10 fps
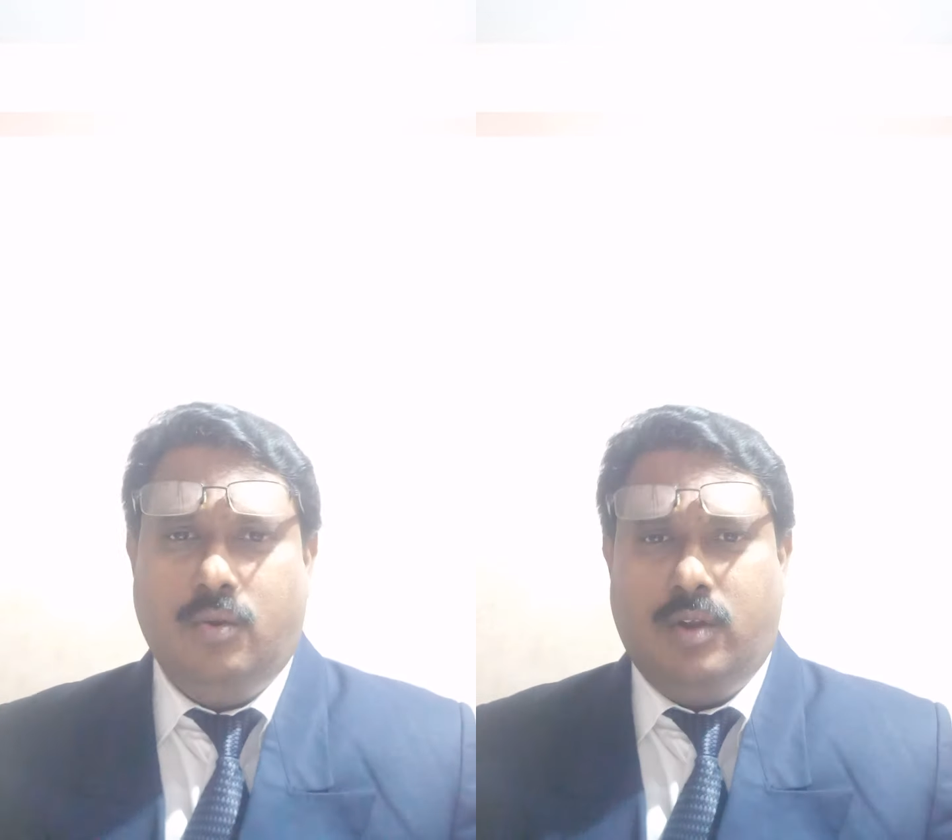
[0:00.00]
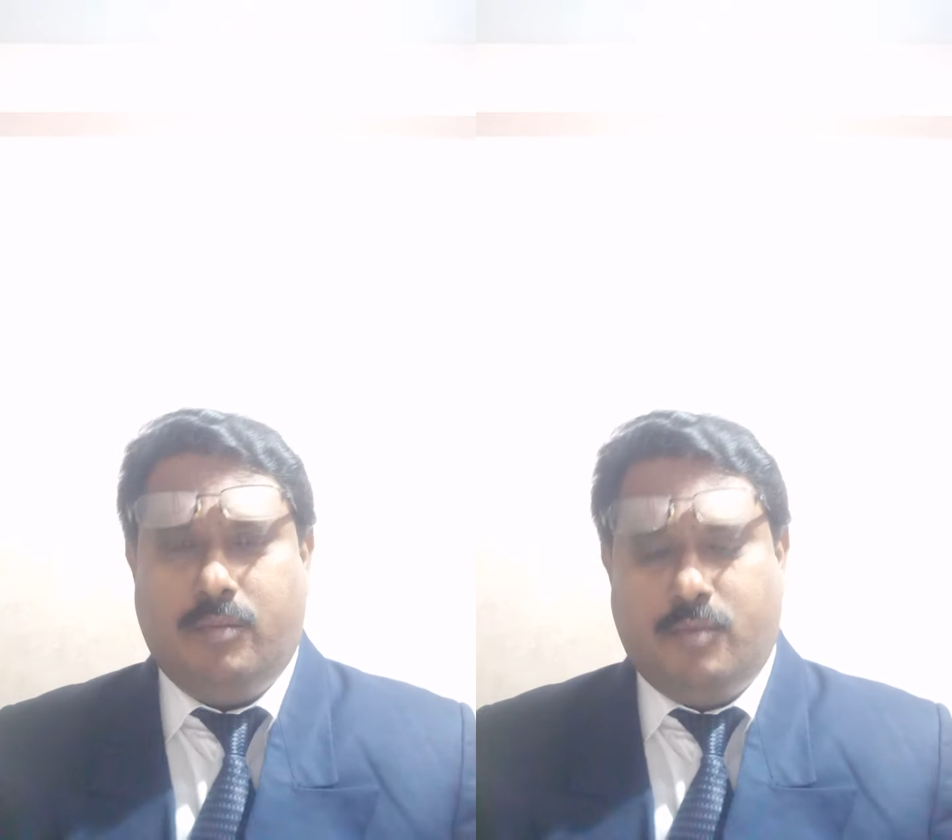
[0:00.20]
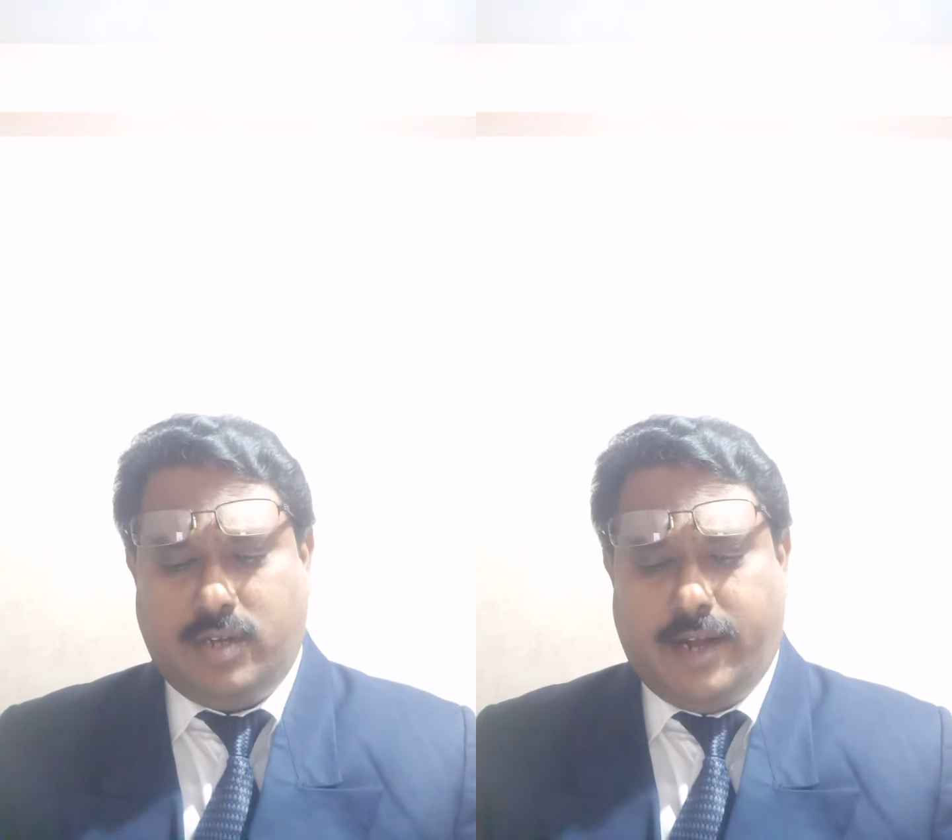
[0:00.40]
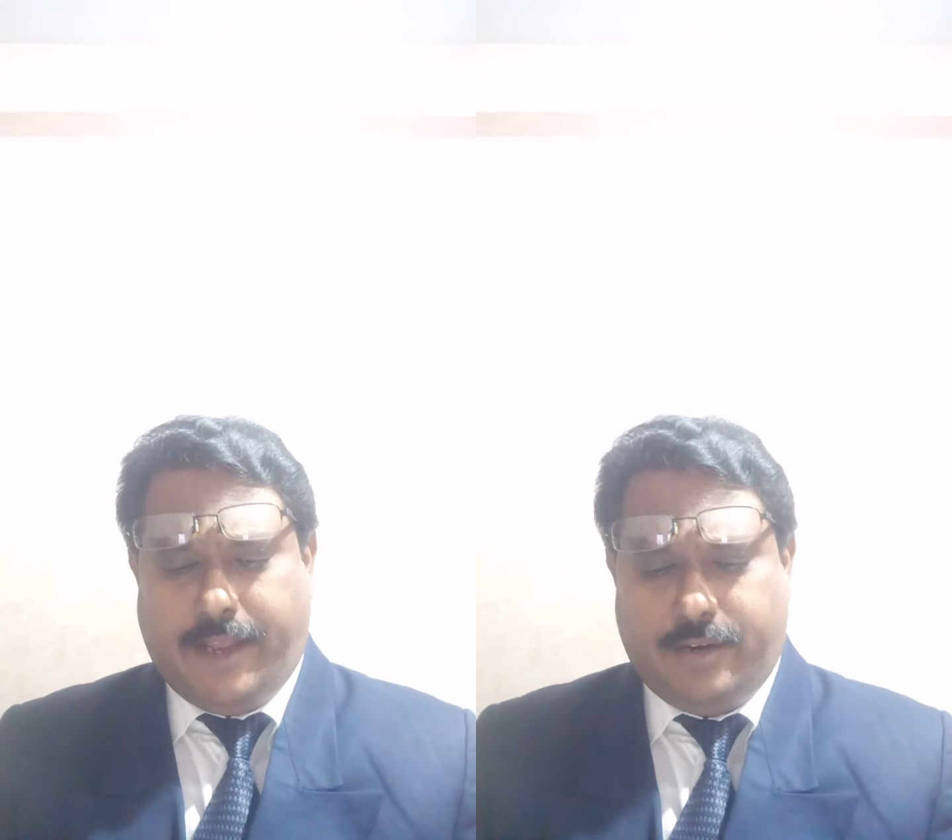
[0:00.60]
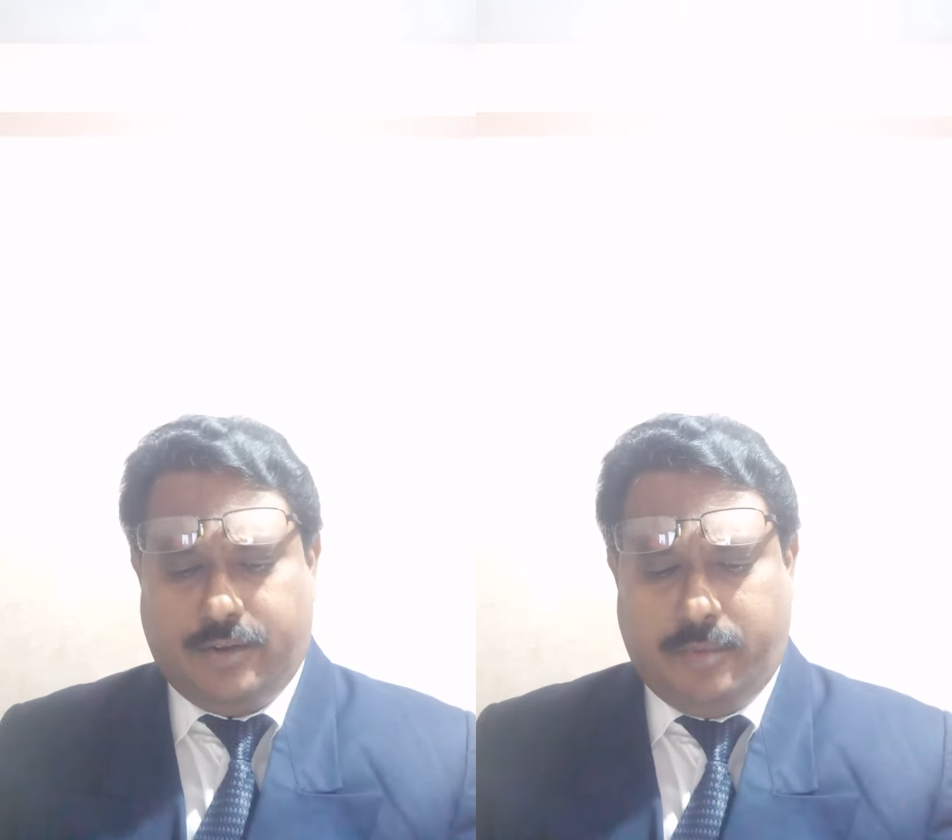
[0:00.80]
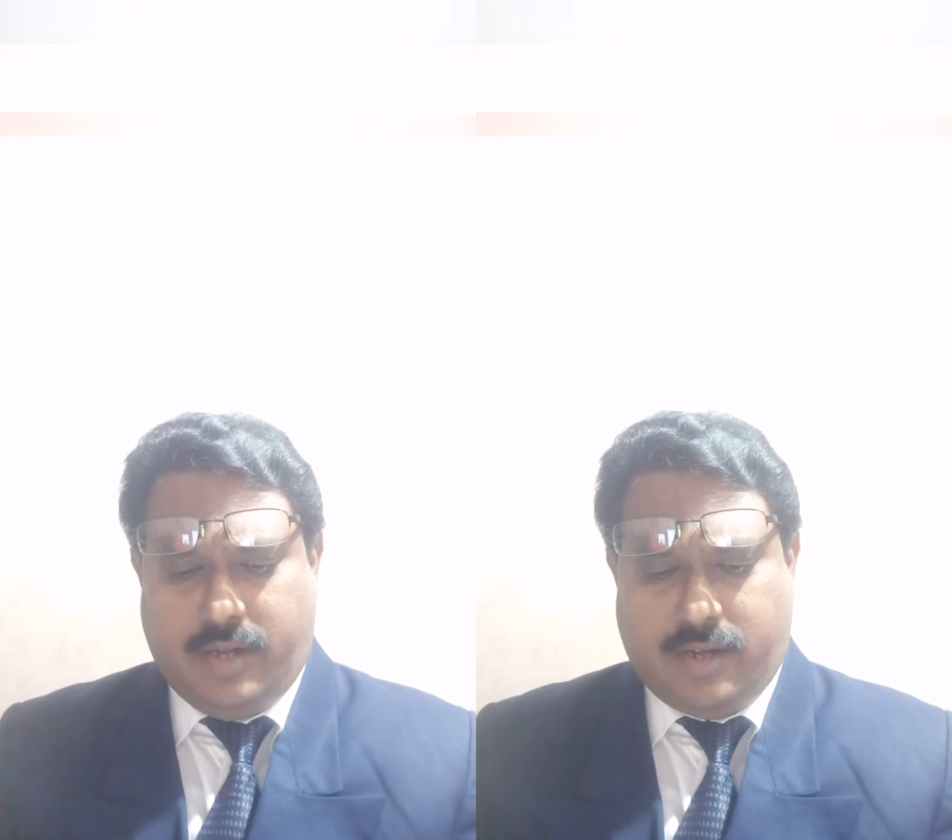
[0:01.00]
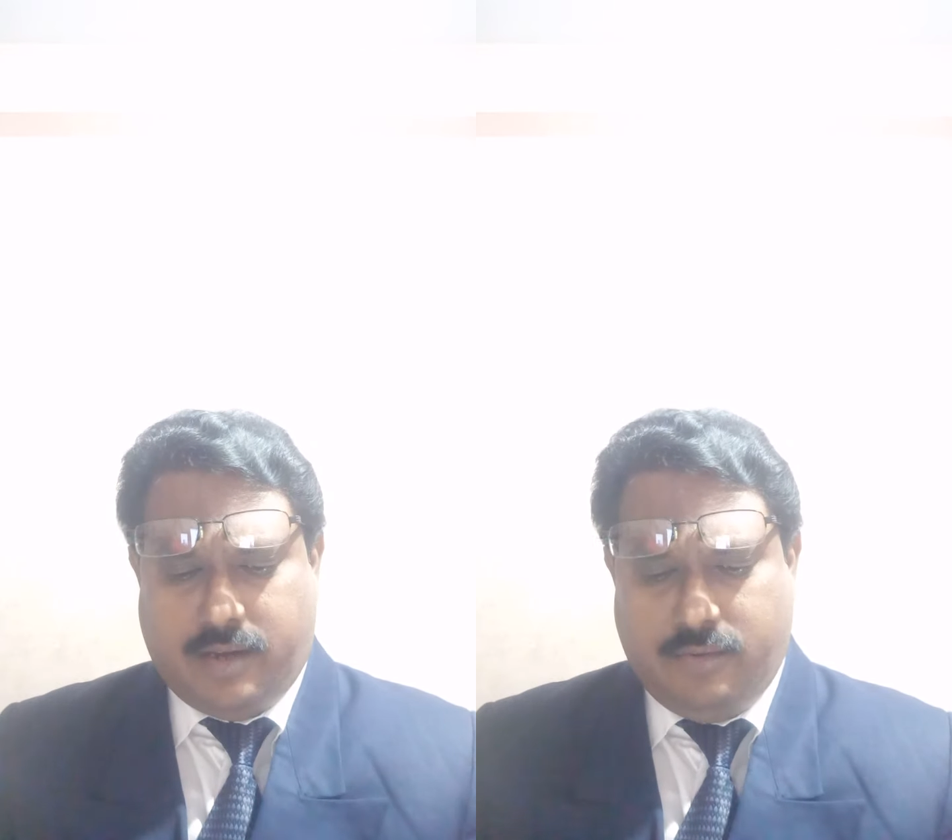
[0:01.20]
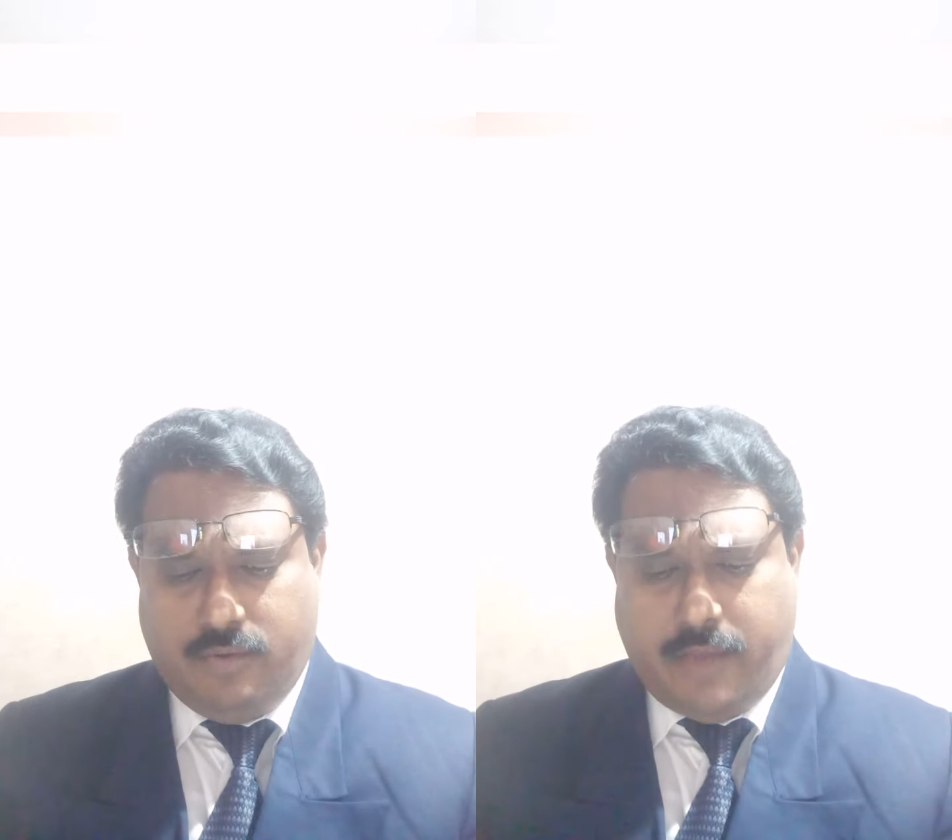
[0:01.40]
லோன் அமௌண்ட்டை அடைக்கணும்
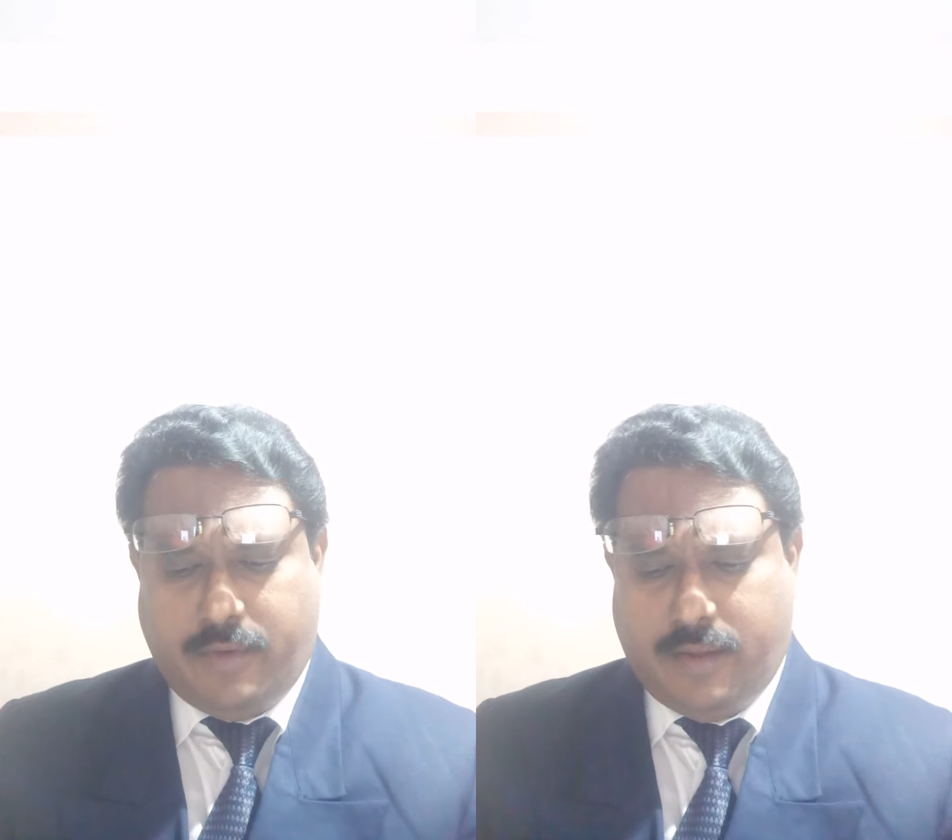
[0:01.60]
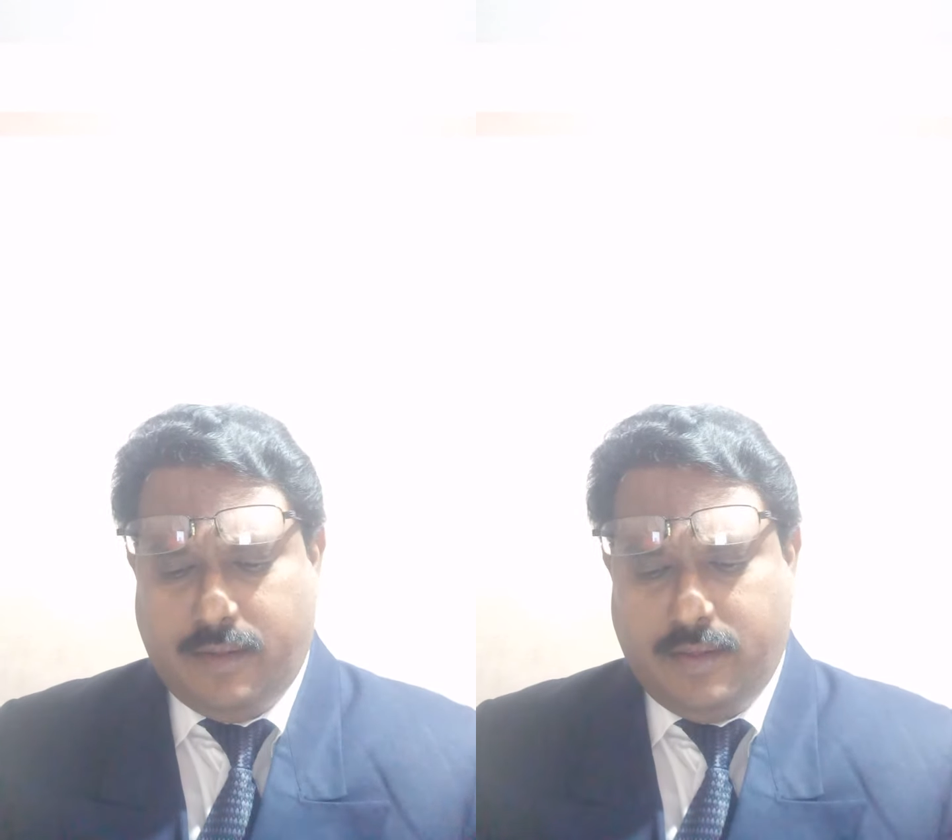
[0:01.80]
அப்படின்றாங்க ஓகேவா